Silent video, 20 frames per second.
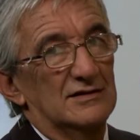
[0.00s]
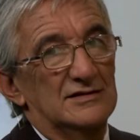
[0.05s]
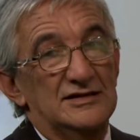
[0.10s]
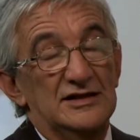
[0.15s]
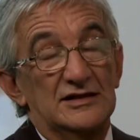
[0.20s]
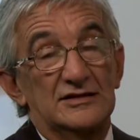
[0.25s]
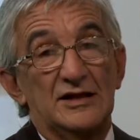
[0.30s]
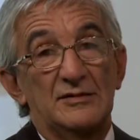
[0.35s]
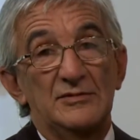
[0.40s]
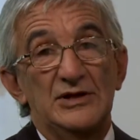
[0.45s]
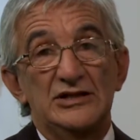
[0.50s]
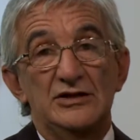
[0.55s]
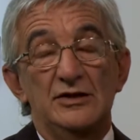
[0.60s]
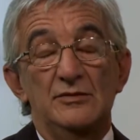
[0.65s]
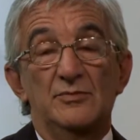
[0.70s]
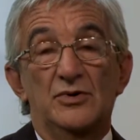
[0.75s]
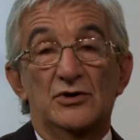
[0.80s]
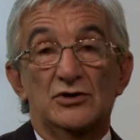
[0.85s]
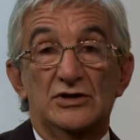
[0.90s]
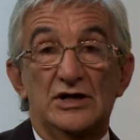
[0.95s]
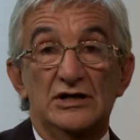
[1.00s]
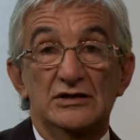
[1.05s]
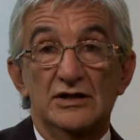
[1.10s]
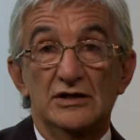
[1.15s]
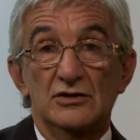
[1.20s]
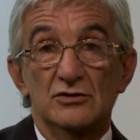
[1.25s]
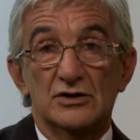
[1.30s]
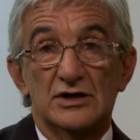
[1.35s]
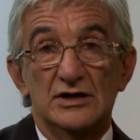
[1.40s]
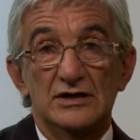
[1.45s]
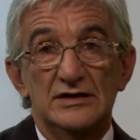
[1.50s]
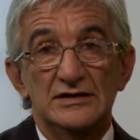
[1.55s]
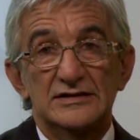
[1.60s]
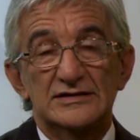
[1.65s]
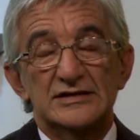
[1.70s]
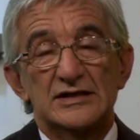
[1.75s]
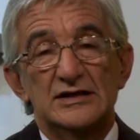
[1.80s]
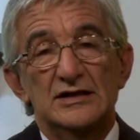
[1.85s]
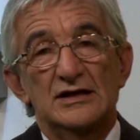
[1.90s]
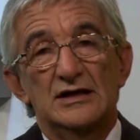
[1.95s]
Ciertamente importante lo que
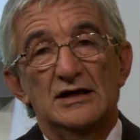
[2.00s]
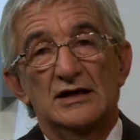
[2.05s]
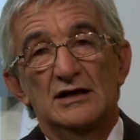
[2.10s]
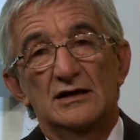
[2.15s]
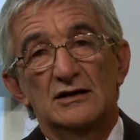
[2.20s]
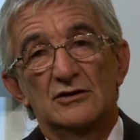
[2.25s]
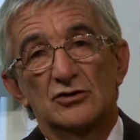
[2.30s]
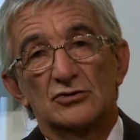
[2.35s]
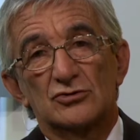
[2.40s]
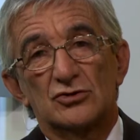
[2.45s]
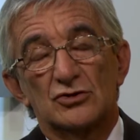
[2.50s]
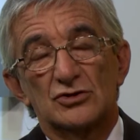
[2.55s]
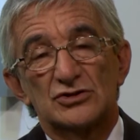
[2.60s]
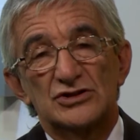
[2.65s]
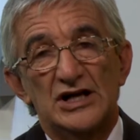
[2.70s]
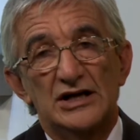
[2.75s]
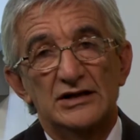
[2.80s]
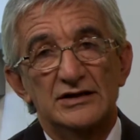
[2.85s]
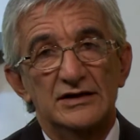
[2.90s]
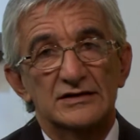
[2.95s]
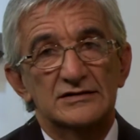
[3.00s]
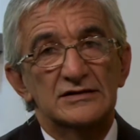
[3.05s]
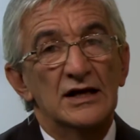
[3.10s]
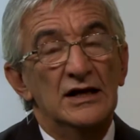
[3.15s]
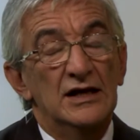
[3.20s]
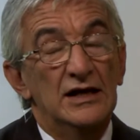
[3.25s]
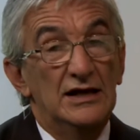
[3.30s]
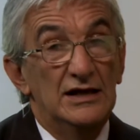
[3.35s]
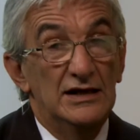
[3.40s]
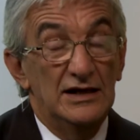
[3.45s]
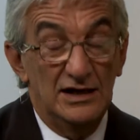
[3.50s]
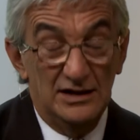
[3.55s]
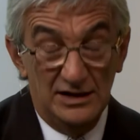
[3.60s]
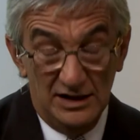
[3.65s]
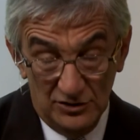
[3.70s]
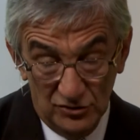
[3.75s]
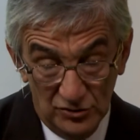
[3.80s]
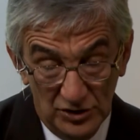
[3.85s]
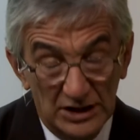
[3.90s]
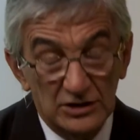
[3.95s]
dice el doctor Yáñez. Hay
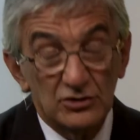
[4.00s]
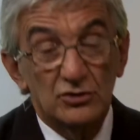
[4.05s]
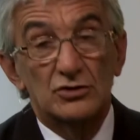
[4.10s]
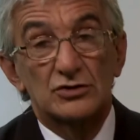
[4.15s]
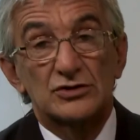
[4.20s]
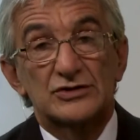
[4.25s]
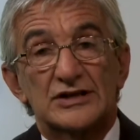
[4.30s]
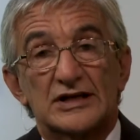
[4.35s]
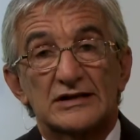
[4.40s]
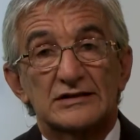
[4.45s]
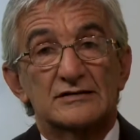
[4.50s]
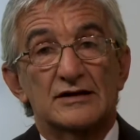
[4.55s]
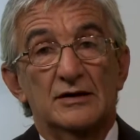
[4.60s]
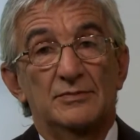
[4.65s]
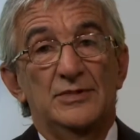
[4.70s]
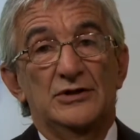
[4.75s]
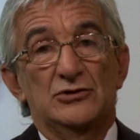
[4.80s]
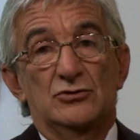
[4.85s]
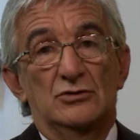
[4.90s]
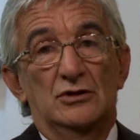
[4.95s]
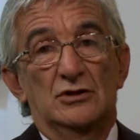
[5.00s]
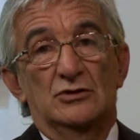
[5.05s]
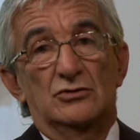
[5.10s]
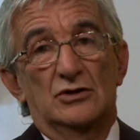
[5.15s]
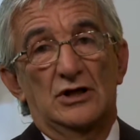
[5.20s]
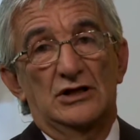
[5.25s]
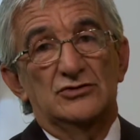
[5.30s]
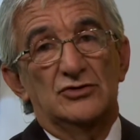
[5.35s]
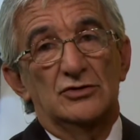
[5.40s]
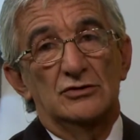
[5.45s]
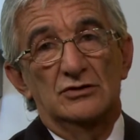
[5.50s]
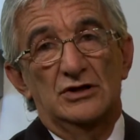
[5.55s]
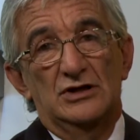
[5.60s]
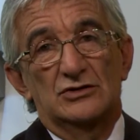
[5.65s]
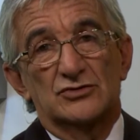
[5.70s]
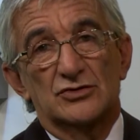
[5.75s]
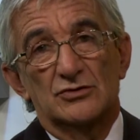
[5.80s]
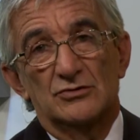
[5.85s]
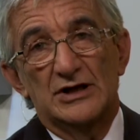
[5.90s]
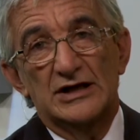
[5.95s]
algunas cosas respecto del corazón que
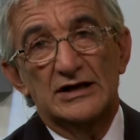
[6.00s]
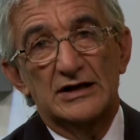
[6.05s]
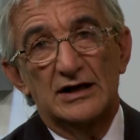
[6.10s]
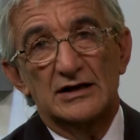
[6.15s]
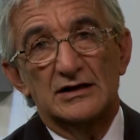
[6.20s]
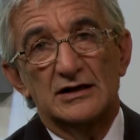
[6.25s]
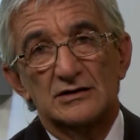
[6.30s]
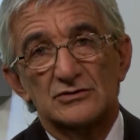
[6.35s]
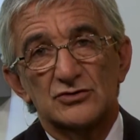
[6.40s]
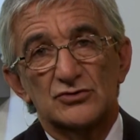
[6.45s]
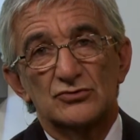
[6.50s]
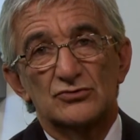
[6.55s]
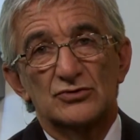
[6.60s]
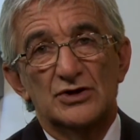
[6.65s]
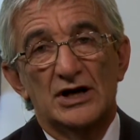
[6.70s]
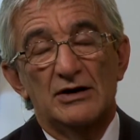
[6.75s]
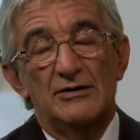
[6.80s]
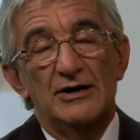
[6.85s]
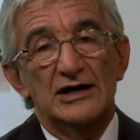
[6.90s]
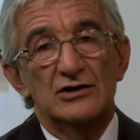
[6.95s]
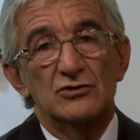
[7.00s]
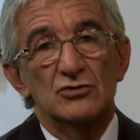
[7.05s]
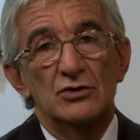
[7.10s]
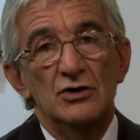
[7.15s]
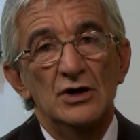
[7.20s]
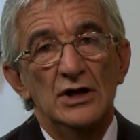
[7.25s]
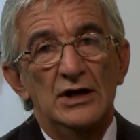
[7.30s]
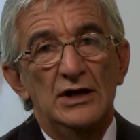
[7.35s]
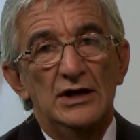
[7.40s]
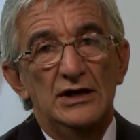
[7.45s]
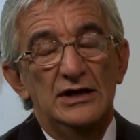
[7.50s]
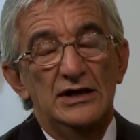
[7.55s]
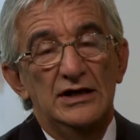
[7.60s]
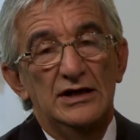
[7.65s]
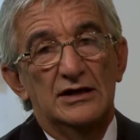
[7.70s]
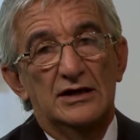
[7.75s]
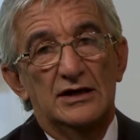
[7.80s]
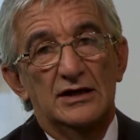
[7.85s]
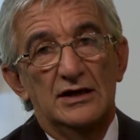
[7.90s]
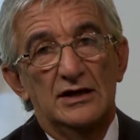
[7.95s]
sobrecargan su trabajo
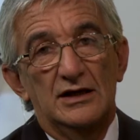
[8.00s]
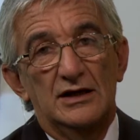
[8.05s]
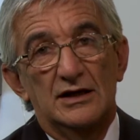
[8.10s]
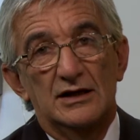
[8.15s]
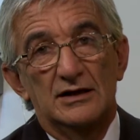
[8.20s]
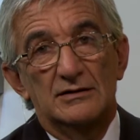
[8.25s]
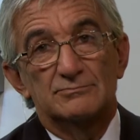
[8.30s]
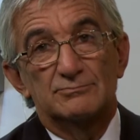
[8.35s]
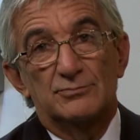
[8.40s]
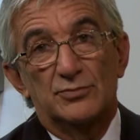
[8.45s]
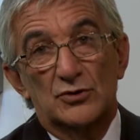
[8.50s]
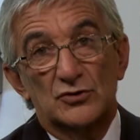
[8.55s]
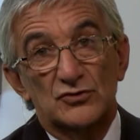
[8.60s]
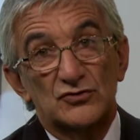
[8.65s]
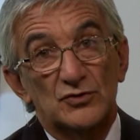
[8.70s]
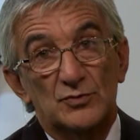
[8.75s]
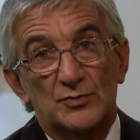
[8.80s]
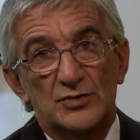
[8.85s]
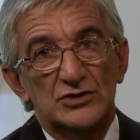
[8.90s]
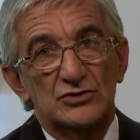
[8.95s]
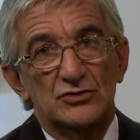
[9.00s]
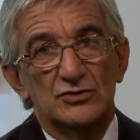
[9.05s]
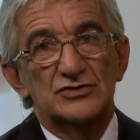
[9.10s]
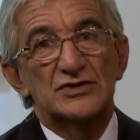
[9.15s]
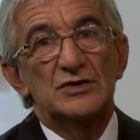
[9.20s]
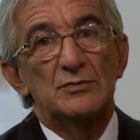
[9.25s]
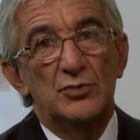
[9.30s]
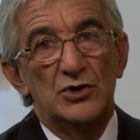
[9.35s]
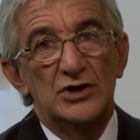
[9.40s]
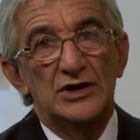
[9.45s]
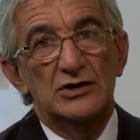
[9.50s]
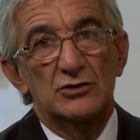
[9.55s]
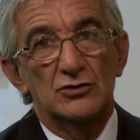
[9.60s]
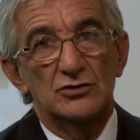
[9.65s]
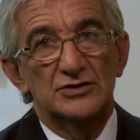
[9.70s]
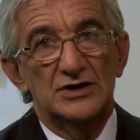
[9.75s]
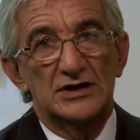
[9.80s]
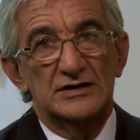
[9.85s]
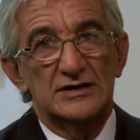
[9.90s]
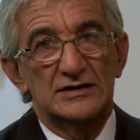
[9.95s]
y que por supuesto se pueden
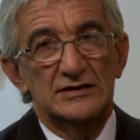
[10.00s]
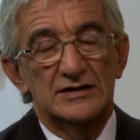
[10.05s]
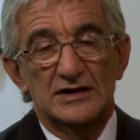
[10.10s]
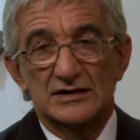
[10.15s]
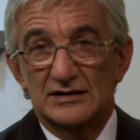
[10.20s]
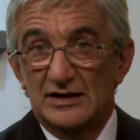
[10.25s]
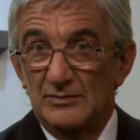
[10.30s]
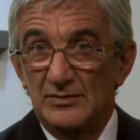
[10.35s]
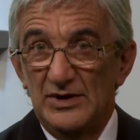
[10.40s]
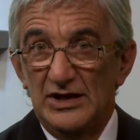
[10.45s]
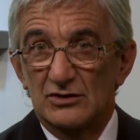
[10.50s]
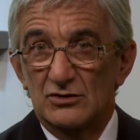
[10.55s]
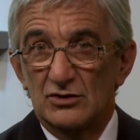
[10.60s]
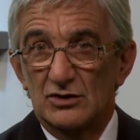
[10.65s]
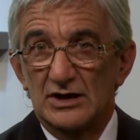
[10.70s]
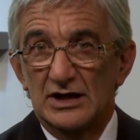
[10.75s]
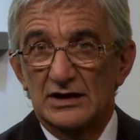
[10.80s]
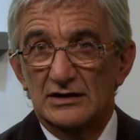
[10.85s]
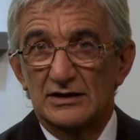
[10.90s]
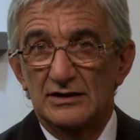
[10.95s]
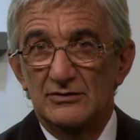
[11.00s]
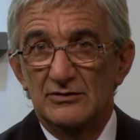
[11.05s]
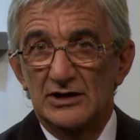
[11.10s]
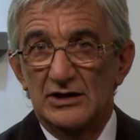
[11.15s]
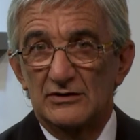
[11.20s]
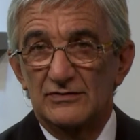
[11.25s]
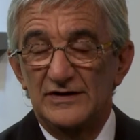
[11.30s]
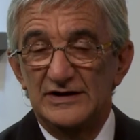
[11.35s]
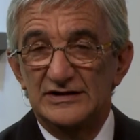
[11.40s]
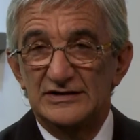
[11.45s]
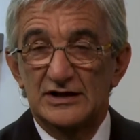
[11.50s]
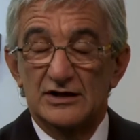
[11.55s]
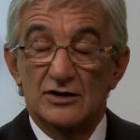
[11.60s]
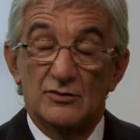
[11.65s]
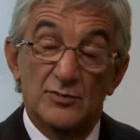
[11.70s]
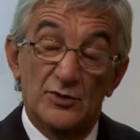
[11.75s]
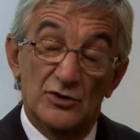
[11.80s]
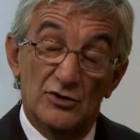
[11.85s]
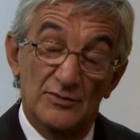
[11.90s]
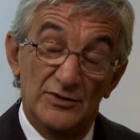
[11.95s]
contrarrestar también con la actividad física, o
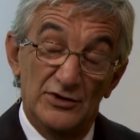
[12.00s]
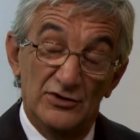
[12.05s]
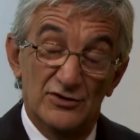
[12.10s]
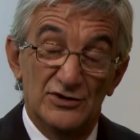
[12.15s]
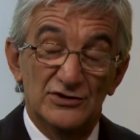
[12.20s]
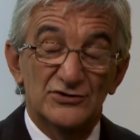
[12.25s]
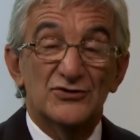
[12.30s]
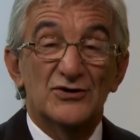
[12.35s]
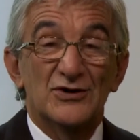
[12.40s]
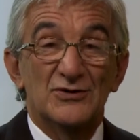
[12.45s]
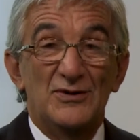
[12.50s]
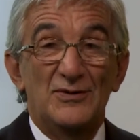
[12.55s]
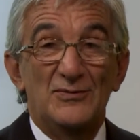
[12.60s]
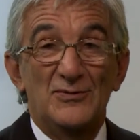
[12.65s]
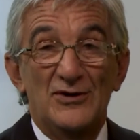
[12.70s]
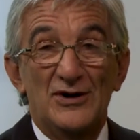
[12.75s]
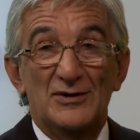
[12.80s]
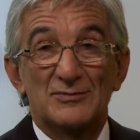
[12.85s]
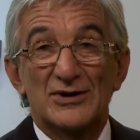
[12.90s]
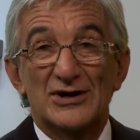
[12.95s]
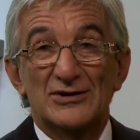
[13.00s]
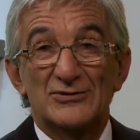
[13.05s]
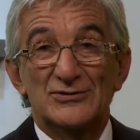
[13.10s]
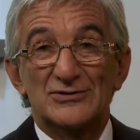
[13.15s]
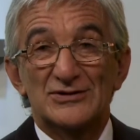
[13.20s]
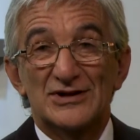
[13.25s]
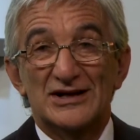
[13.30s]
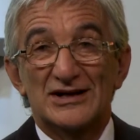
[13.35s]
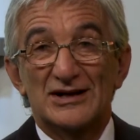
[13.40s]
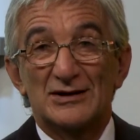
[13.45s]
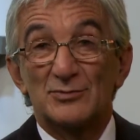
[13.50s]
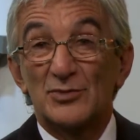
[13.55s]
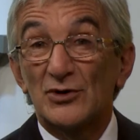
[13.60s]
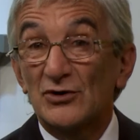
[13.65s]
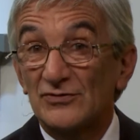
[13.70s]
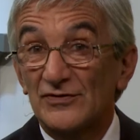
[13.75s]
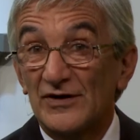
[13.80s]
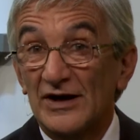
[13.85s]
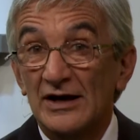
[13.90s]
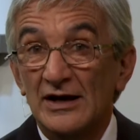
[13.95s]
por lo menos eso le vamos a preguntar al
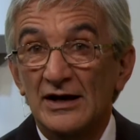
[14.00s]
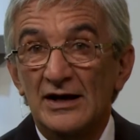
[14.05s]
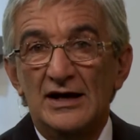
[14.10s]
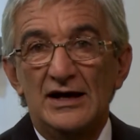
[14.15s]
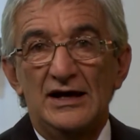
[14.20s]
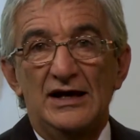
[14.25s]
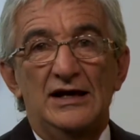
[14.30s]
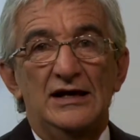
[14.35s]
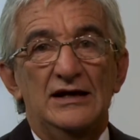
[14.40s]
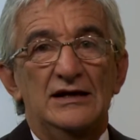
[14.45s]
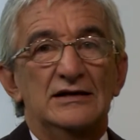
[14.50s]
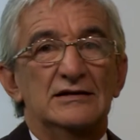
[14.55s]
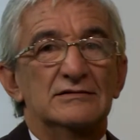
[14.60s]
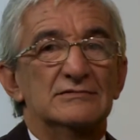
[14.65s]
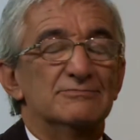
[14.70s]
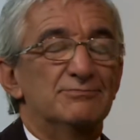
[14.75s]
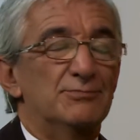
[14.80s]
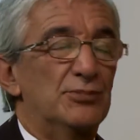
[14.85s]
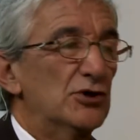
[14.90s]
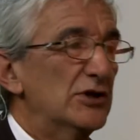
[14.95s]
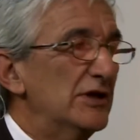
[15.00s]
profe. Eh, por